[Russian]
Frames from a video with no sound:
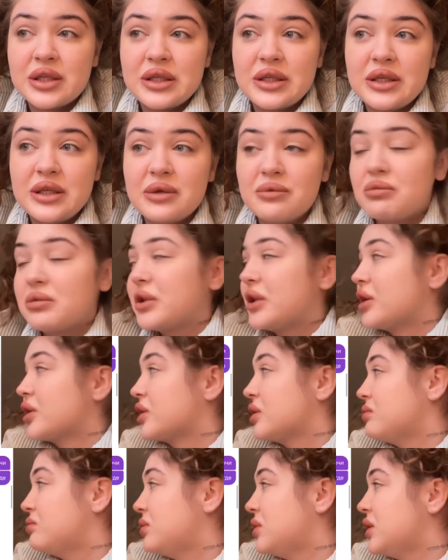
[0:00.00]
и мы
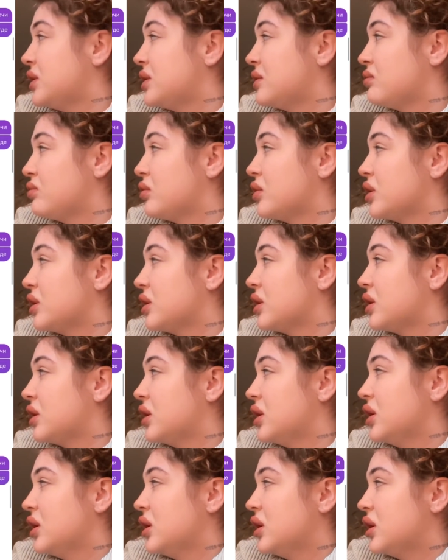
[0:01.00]
должны были сегодня
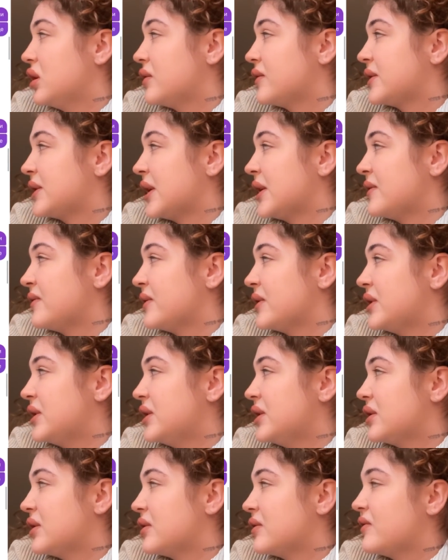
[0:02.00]
встать в,
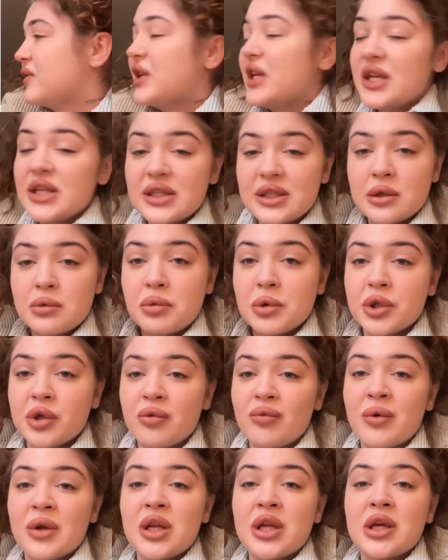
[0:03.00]
1, в 10, потом
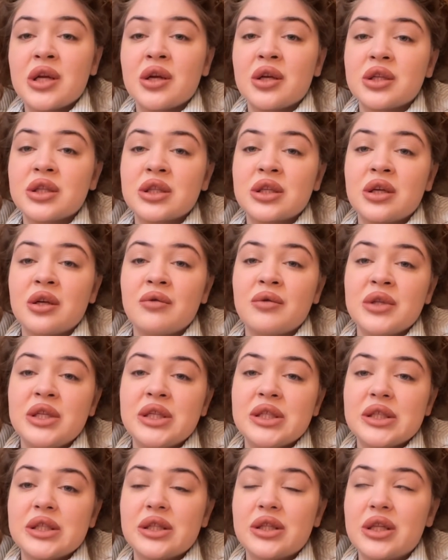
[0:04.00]
Валера сказал в
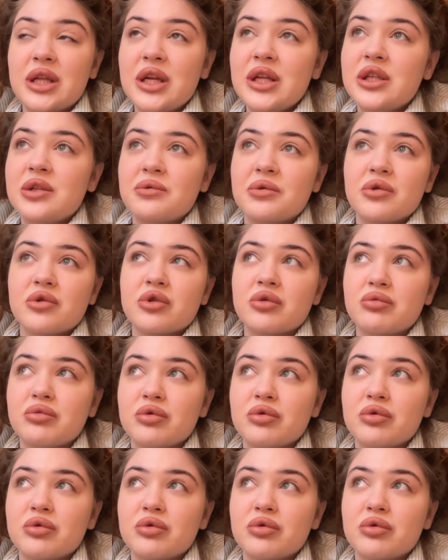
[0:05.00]
11.30, то, что мы